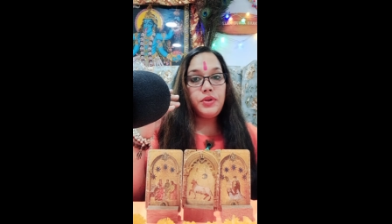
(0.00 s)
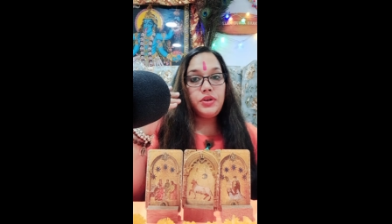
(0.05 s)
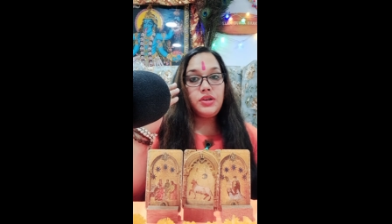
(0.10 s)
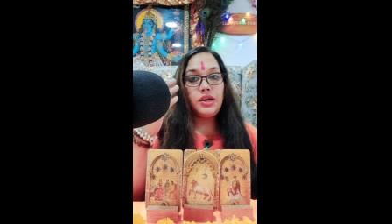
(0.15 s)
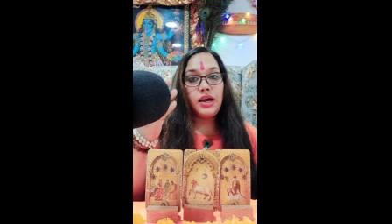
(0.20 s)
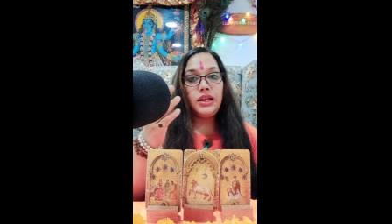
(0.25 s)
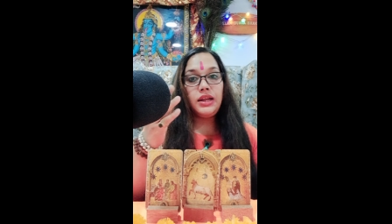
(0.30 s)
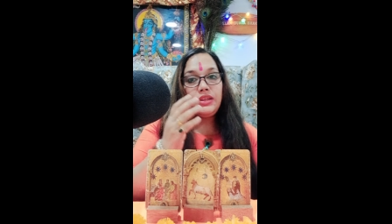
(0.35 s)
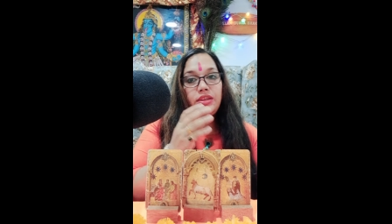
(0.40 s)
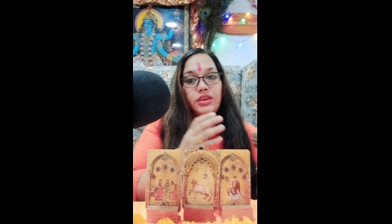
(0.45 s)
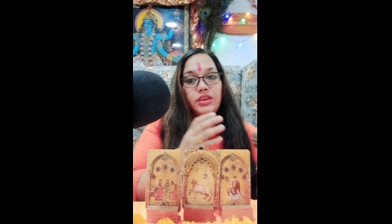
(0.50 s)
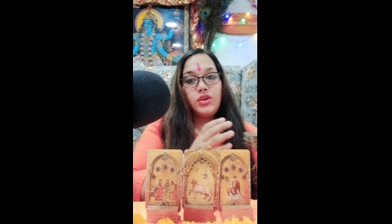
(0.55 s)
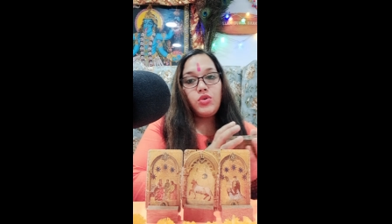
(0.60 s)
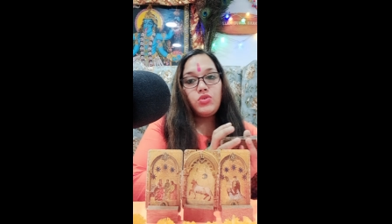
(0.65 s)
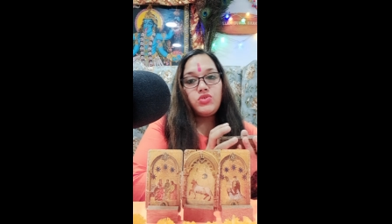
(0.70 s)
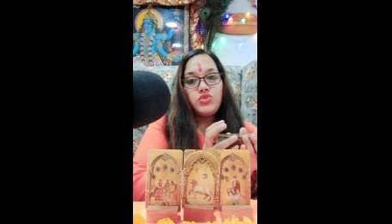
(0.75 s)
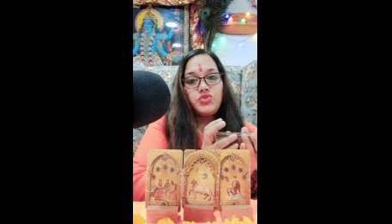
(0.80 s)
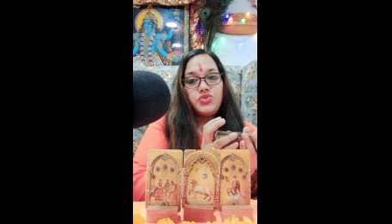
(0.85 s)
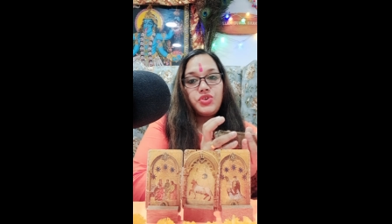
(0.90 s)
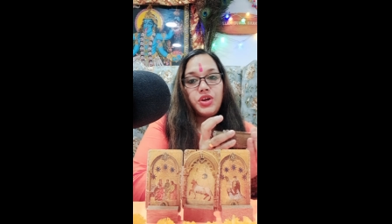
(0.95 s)
डालने की
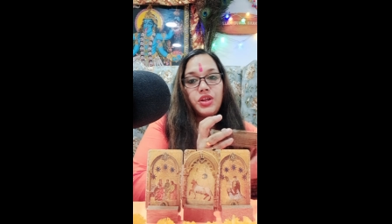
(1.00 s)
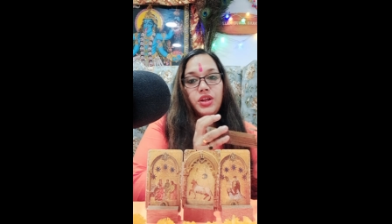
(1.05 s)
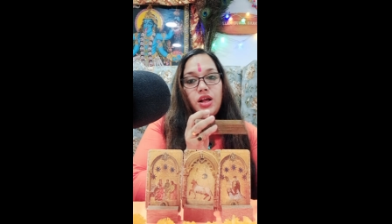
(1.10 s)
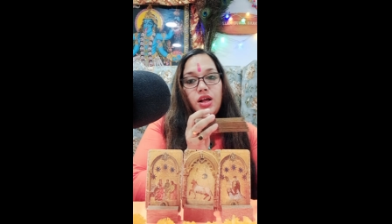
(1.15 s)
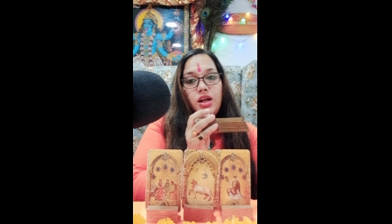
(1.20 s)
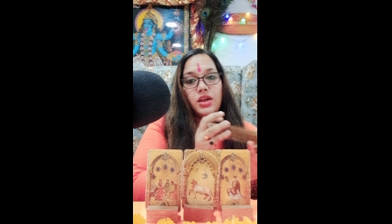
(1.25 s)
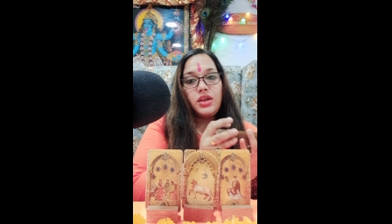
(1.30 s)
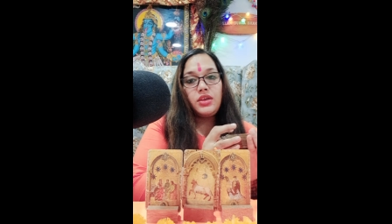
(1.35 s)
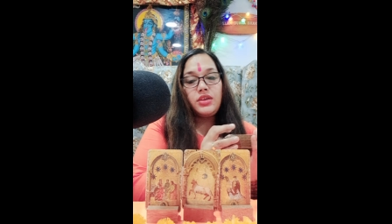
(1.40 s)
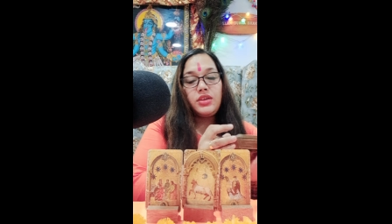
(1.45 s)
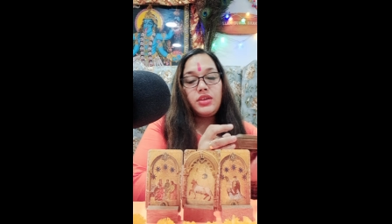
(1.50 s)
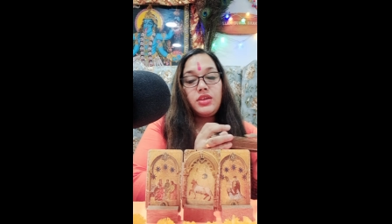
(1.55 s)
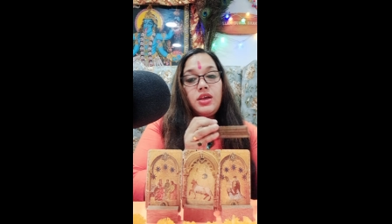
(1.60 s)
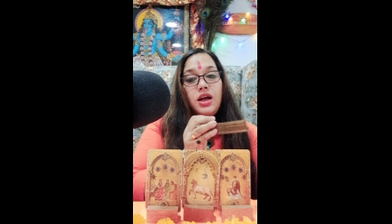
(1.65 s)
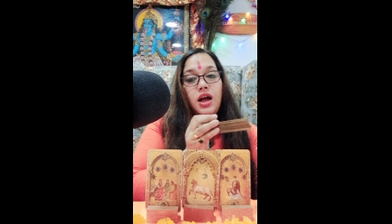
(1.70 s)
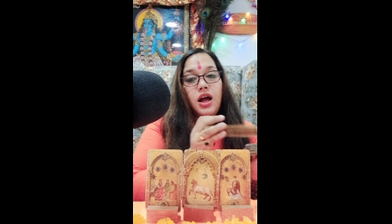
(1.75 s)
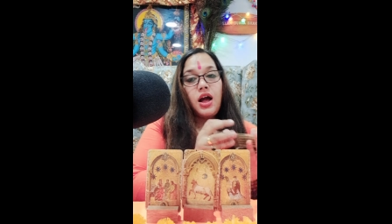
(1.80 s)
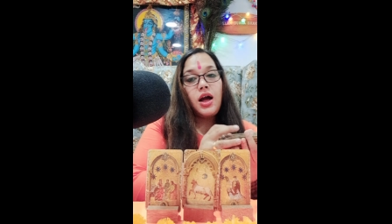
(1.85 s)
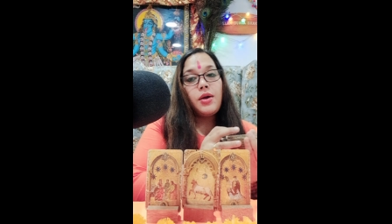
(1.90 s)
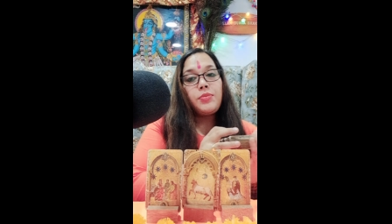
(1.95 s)
कोशिश कर रहा है
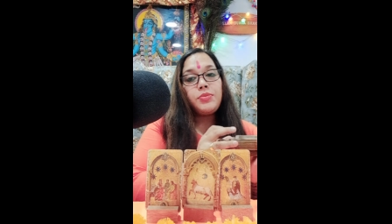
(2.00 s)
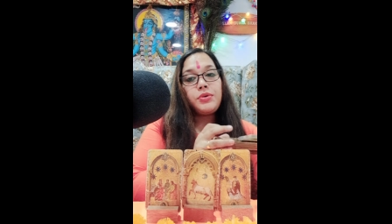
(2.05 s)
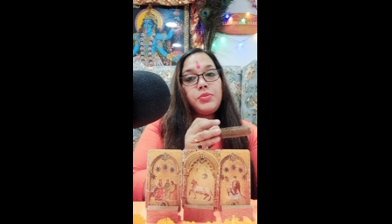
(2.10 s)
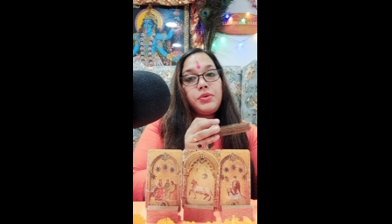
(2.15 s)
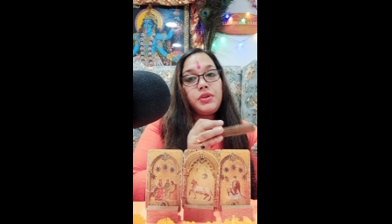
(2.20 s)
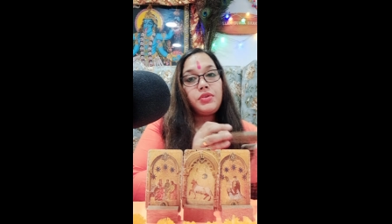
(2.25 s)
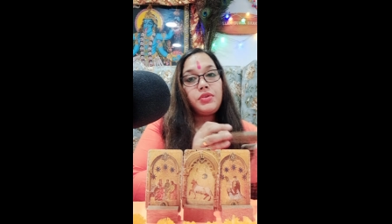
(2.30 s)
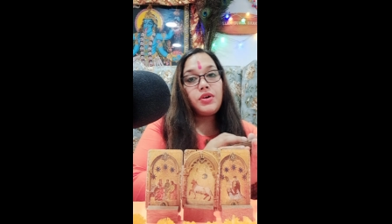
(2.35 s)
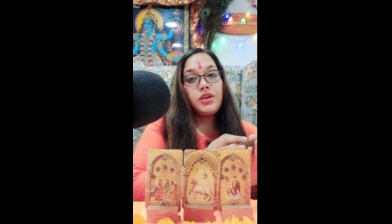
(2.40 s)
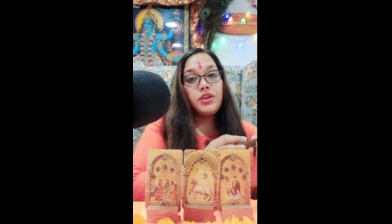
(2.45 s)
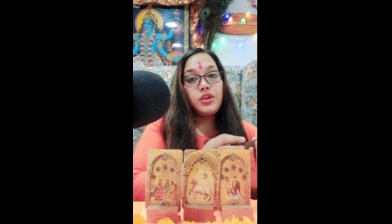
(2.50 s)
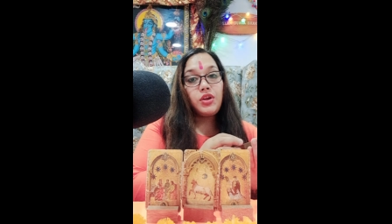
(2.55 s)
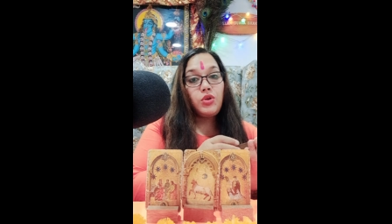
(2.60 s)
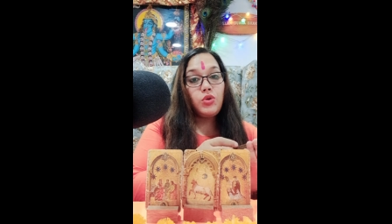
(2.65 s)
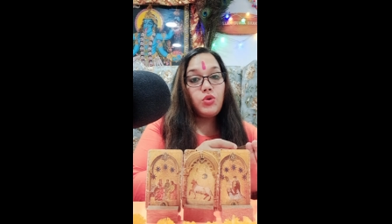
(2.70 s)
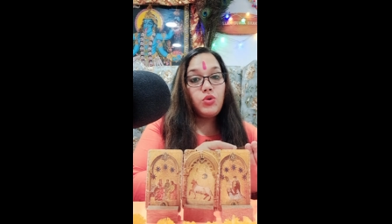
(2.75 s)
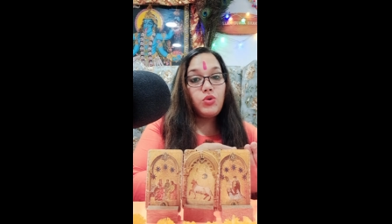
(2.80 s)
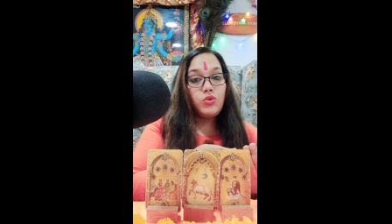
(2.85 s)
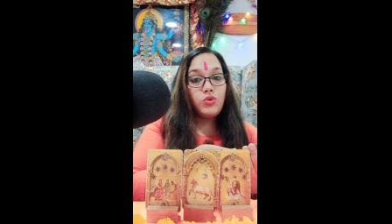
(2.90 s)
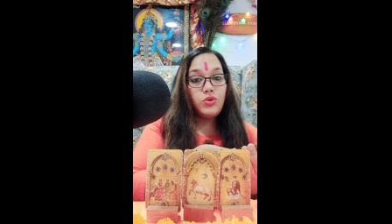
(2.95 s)
आपके परिवार के
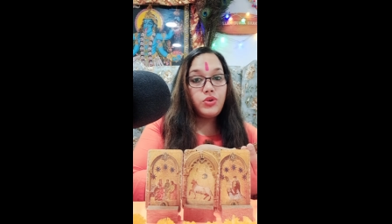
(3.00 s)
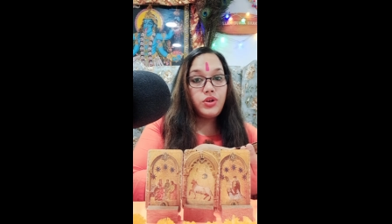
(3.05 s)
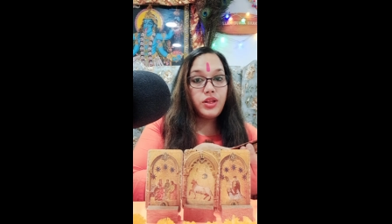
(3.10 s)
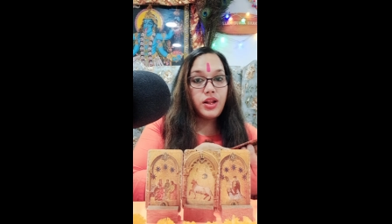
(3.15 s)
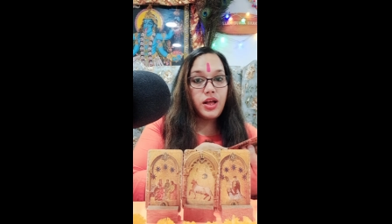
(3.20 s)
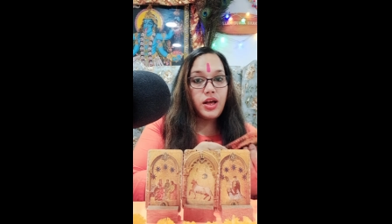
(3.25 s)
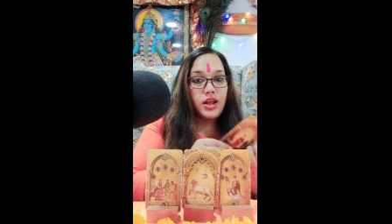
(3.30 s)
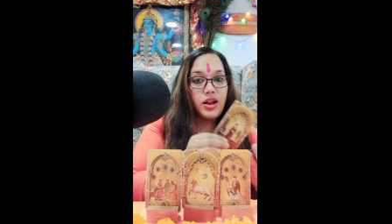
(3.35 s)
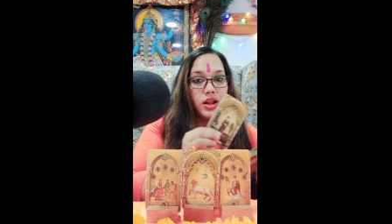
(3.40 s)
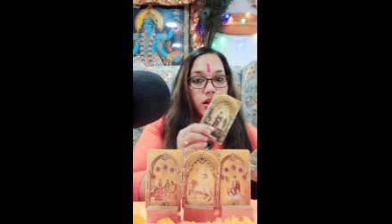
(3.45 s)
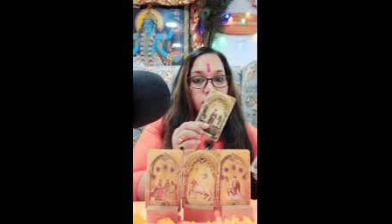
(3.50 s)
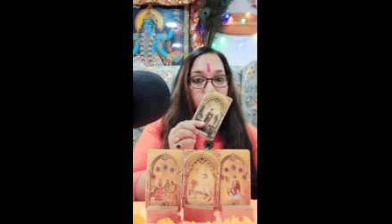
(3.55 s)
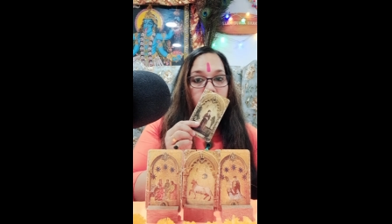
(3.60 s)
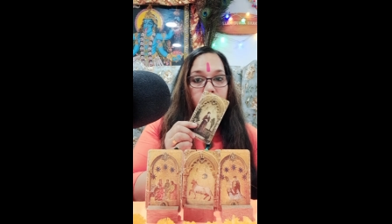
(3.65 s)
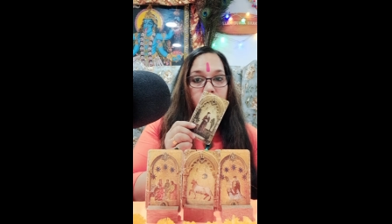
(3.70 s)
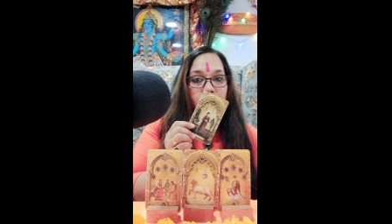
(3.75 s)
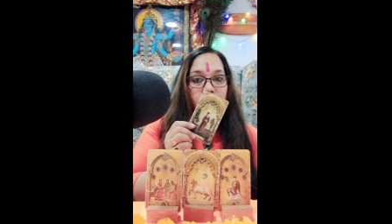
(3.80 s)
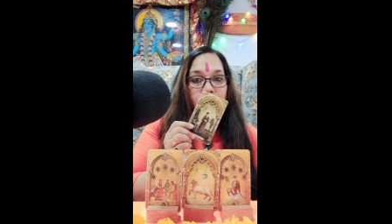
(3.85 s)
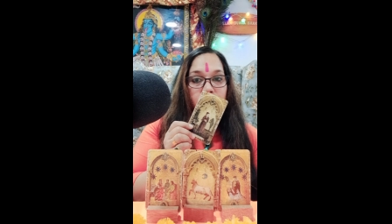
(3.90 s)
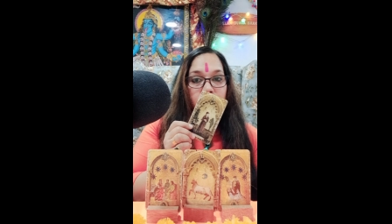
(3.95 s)
लोगों को डरा रहा
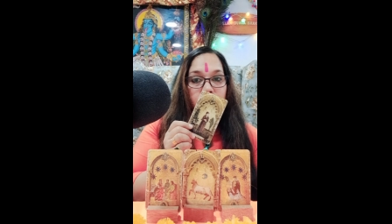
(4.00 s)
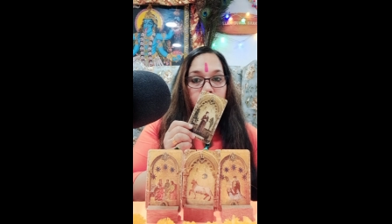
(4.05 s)
है